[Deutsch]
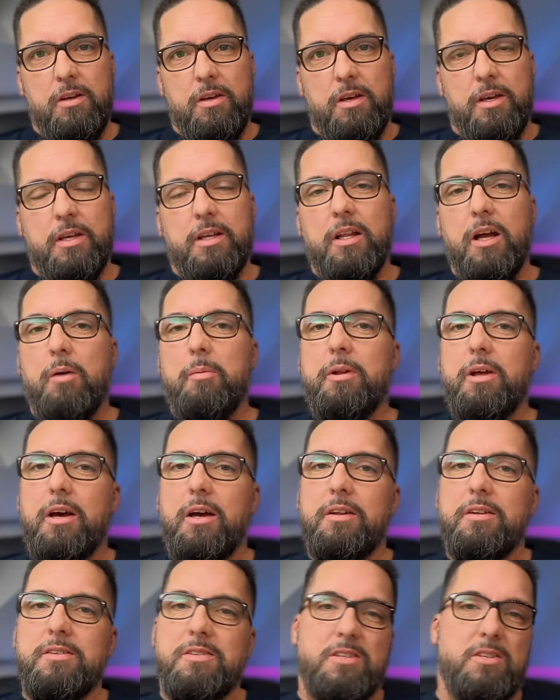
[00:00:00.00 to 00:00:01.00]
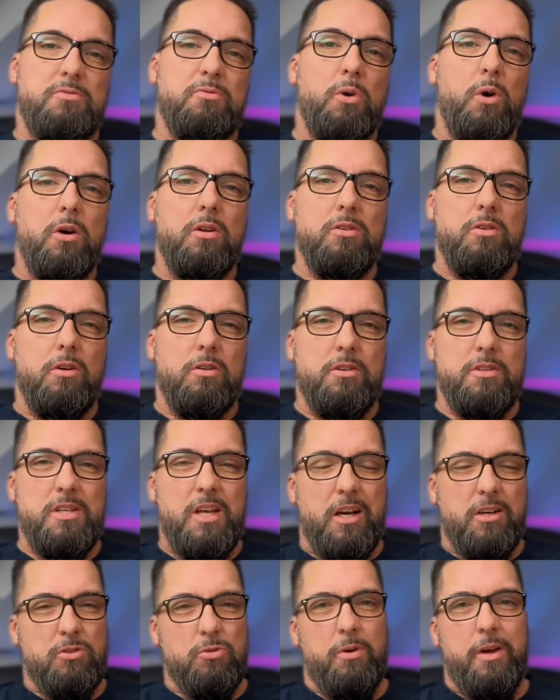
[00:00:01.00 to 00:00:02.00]
Ich glaube daran, dass das Wort Gottes
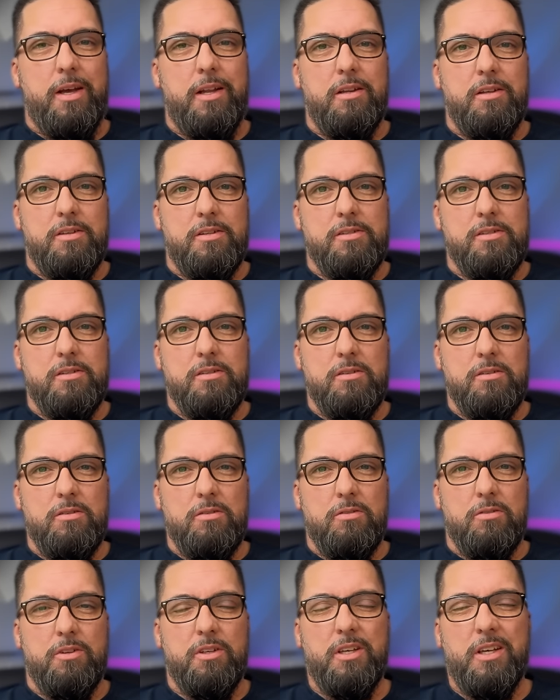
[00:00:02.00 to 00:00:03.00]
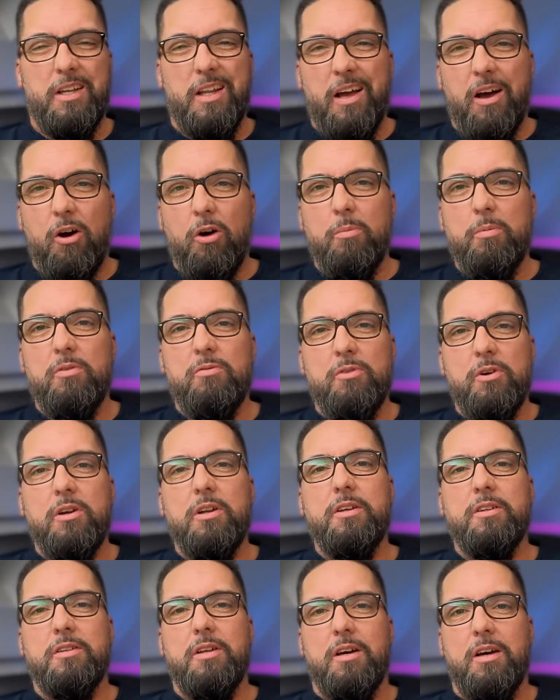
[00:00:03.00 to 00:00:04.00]
aktuell ist. Und ich glaube
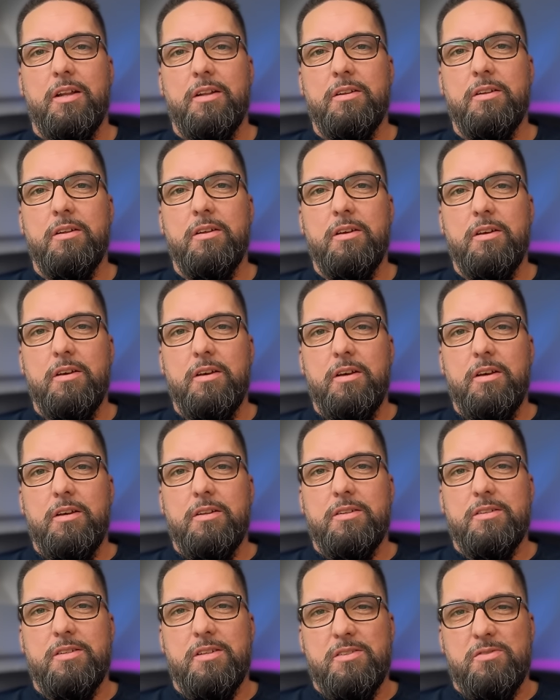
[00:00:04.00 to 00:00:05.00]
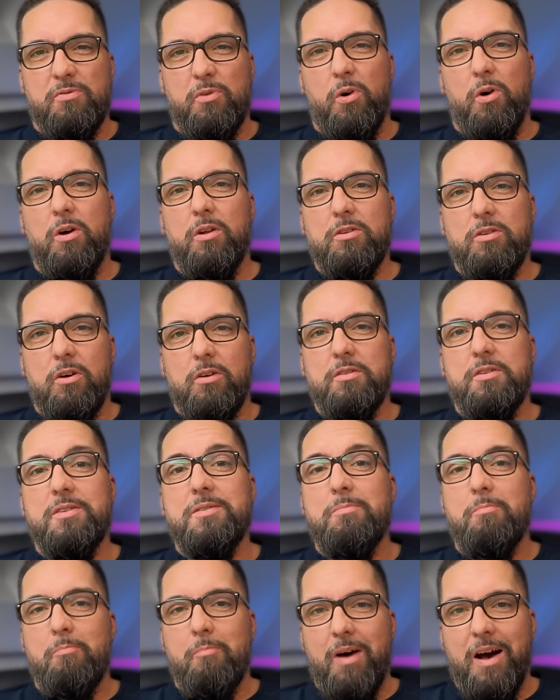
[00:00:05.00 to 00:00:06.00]
wirklich daran, dass das Wort
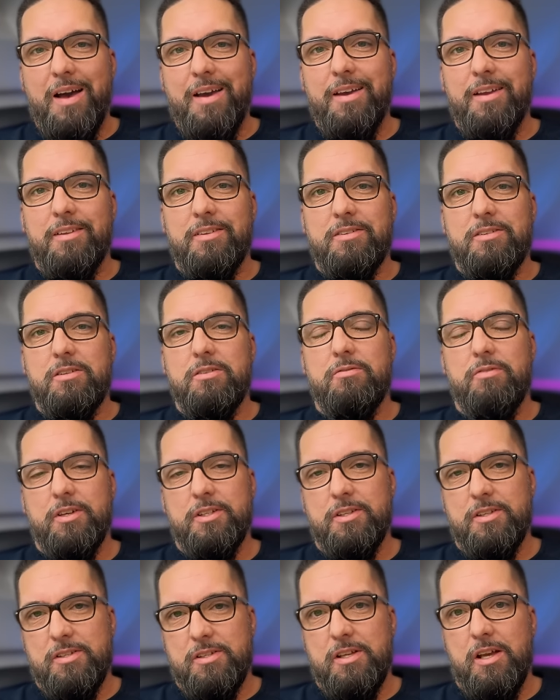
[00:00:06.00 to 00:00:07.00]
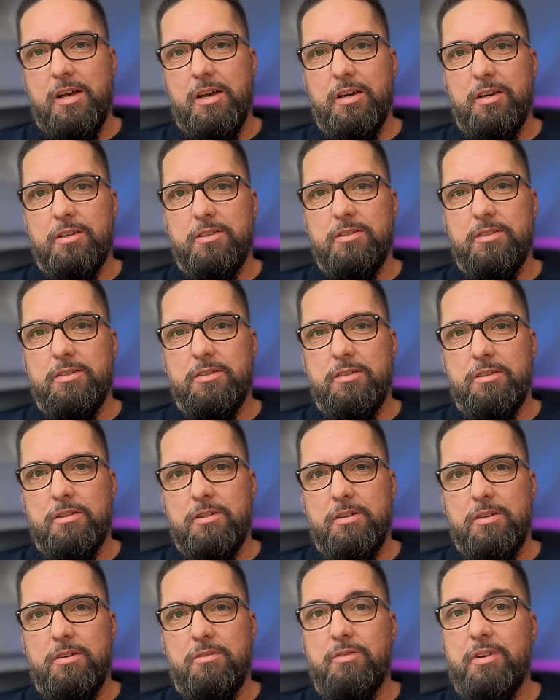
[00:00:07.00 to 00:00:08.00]
Gottes meint, was es sagt,
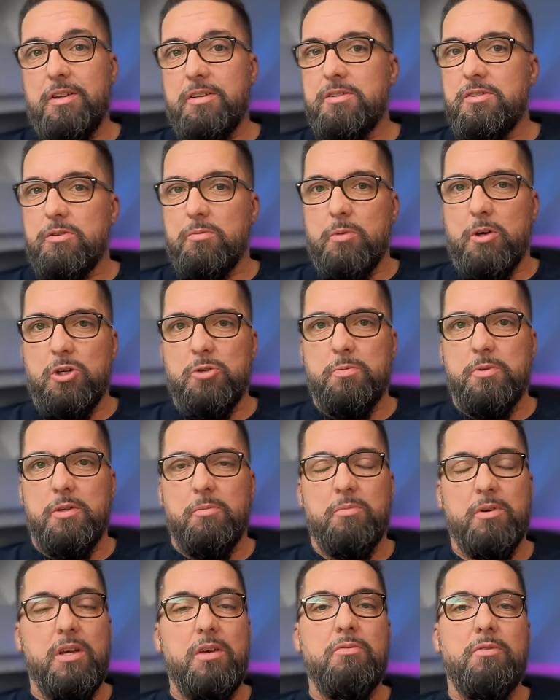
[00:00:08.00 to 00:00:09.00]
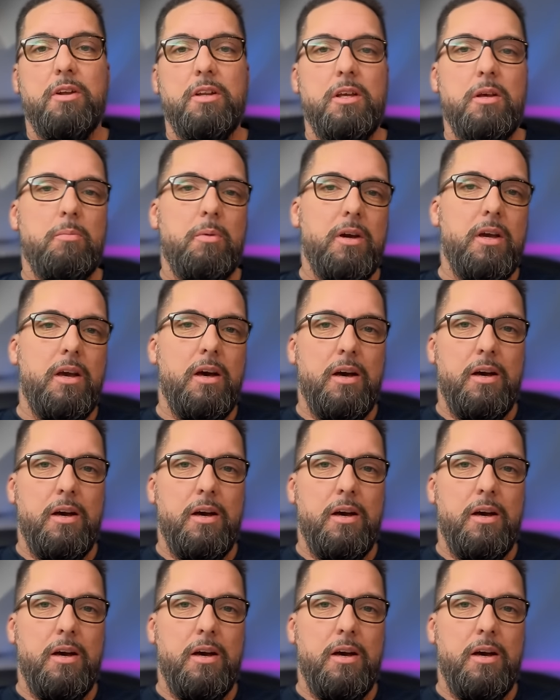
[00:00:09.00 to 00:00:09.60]
wenn es zum Beispiel im Brief an Hebräer